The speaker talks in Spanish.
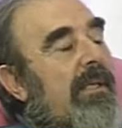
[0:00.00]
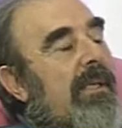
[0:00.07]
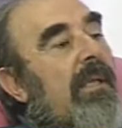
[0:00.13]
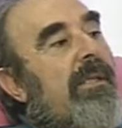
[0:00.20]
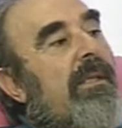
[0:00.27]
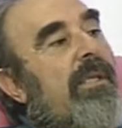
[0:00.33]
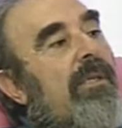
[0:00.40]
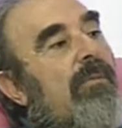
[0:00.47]

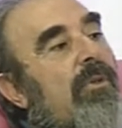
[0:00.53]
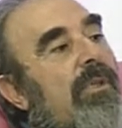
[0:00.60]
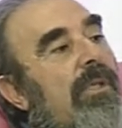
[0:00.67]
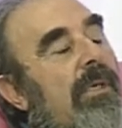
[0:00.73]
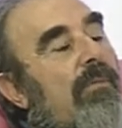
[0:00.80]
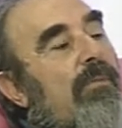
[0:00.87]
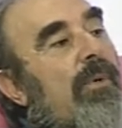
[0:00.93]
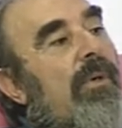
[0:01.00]
tantísimo
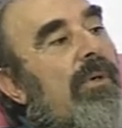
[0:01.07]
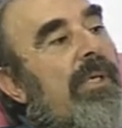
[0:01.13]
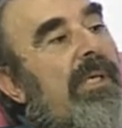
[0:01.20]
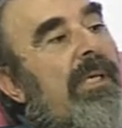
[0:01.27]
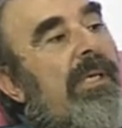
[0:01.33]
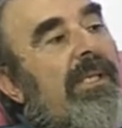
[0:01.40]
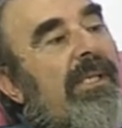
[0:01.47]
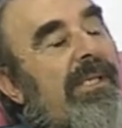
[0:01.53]
tiempo y
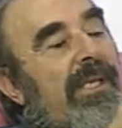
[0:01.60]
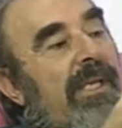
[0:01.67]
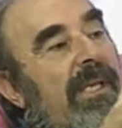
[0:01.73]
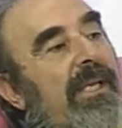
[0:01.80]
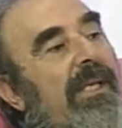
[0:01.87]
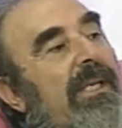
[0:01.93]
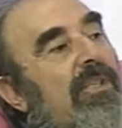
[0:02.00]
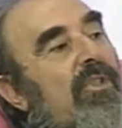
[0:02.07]

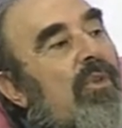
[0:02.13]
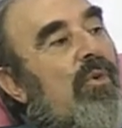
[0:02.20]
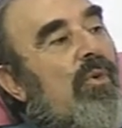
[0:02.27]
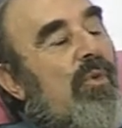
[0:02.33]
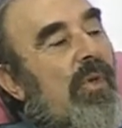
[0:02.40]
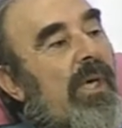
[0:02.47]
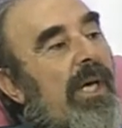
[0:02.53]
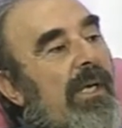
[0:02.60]
tienen que
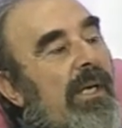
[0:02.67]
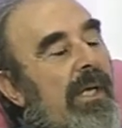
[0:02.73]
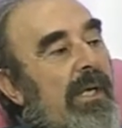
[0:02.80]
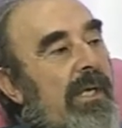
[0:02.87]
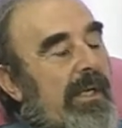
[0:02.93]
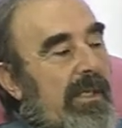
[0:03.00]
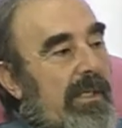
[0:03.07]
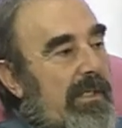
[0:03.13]
sojuzgar
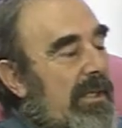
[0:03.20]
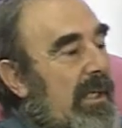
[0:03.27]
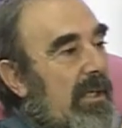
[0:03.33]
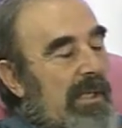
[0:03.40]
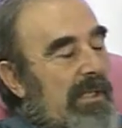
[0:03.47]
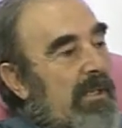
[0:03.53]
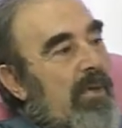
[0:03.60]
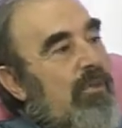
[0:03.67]
hasta, el